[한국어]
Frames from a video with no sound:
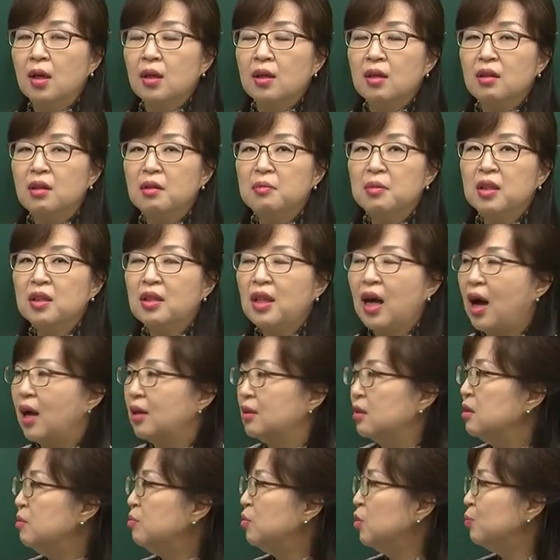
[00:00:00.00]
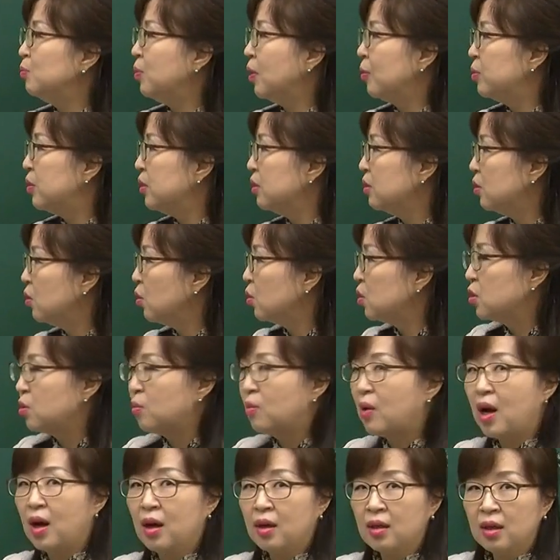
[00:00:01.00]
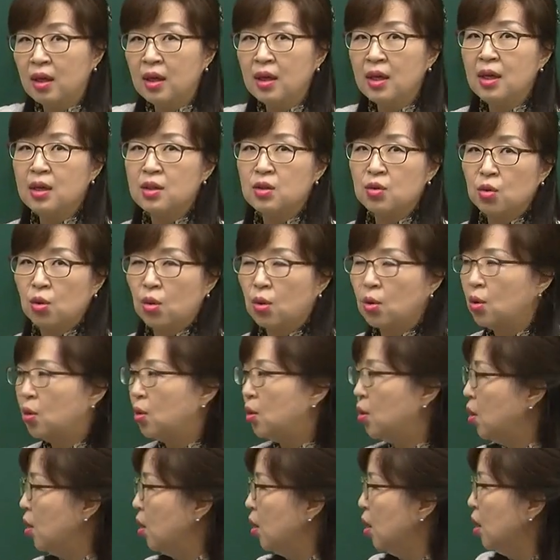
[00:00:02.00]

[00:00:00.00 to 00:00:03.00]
그러면 다른 문법들도 좀 알아야죠.